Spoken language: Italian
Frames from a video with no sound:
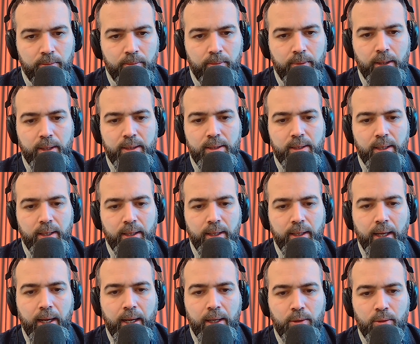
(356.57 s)
per essere
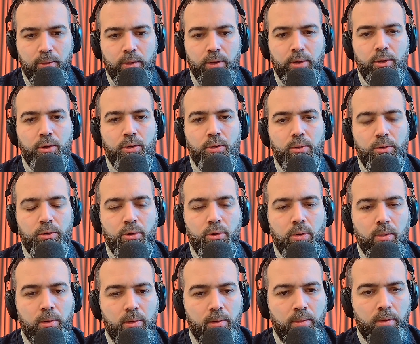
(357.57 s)
chiaro, io
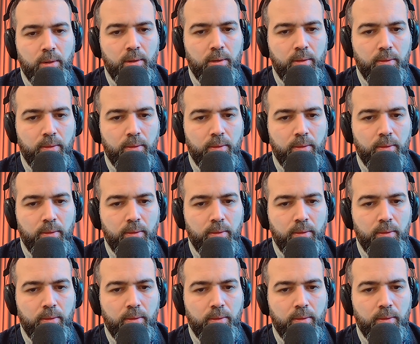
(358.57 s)
non